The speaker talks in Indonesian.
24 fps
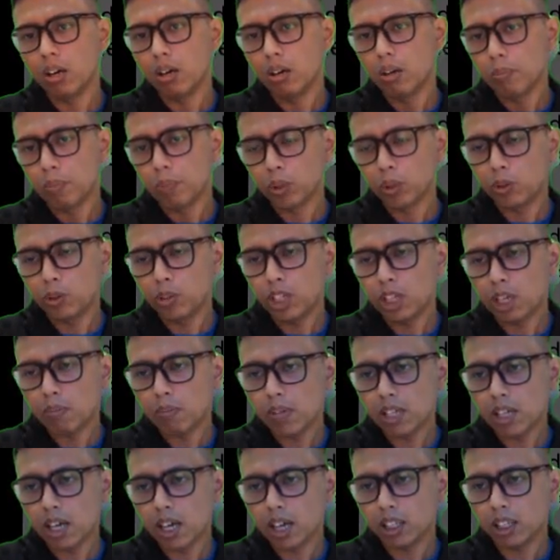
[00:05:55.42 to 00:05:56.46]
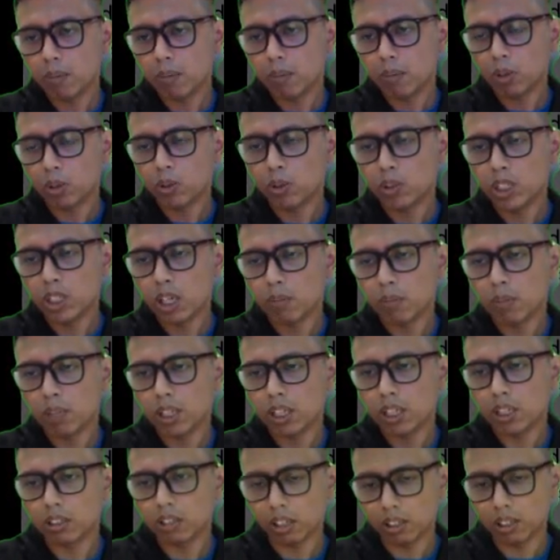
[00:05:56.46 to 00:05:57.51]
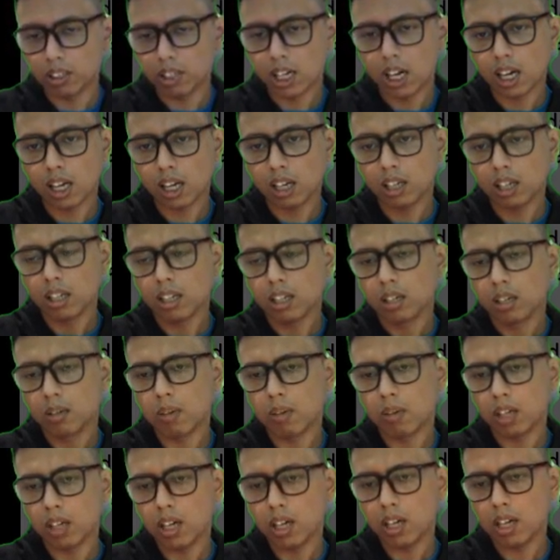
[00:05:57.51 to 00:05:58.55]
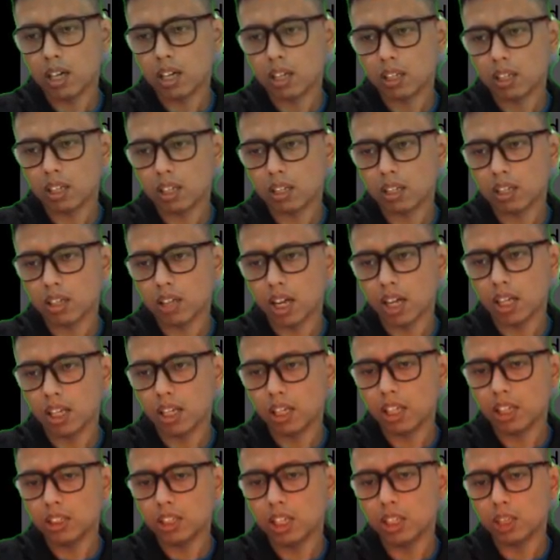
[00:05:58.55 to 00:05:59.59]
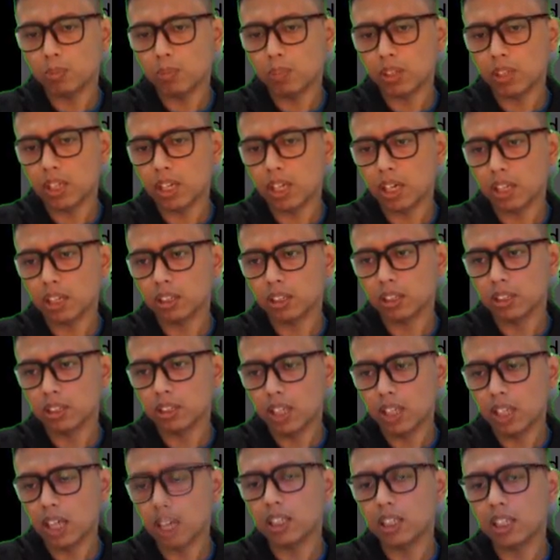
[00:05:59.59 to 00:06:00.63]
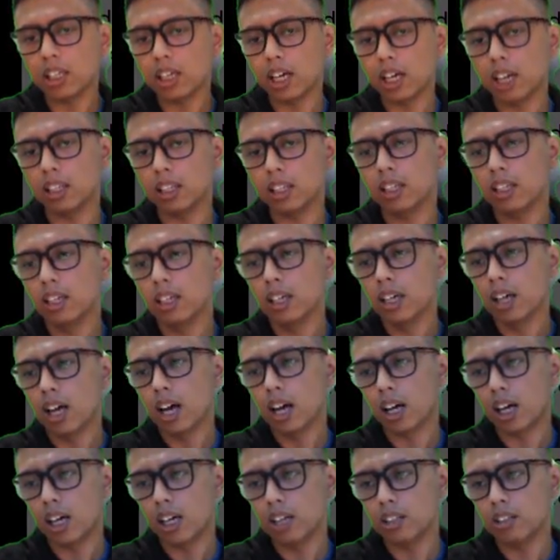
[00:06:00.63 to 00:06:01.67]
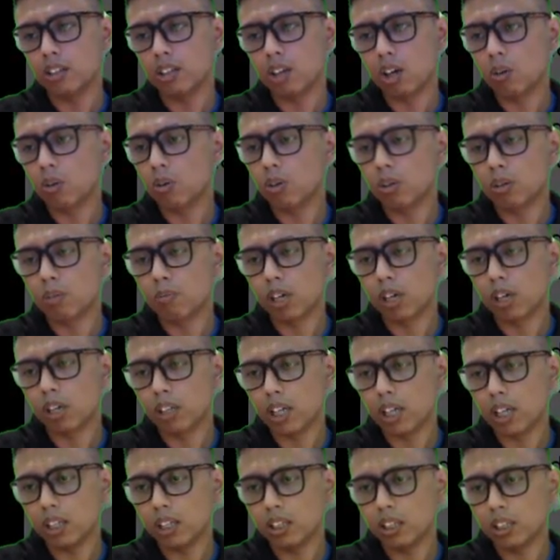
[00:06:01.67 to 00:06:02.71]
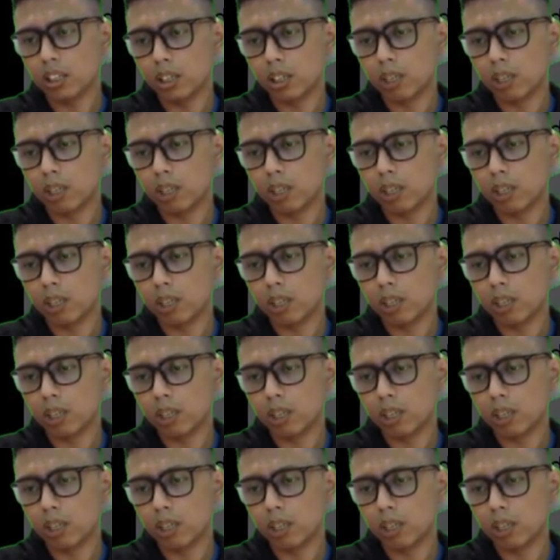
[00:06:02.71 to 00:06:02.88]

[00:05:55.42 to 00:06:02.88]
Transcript: penunjamannya adalah penunjaman yang terjal, maka energi seismik yang dihasilkan akan jauh lebih rendah di